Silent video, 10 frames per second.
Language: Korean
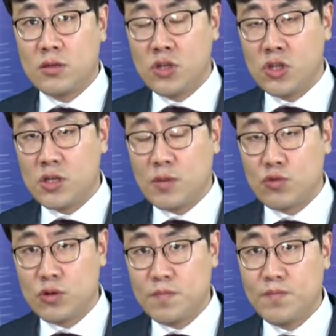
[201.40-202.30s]

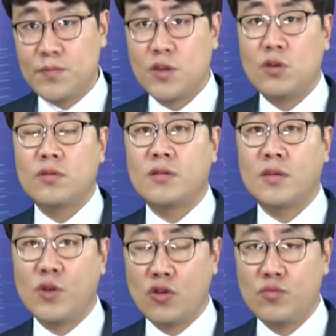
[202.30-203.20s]
실질자본금,
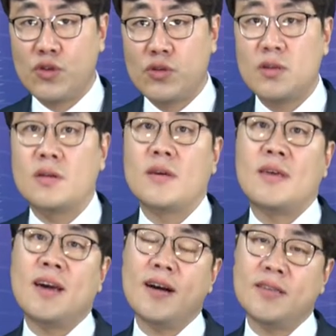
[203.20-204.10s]
경영상태 평균 비율 이렇게
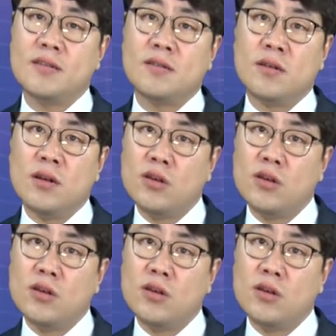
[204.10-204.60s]
세 가지를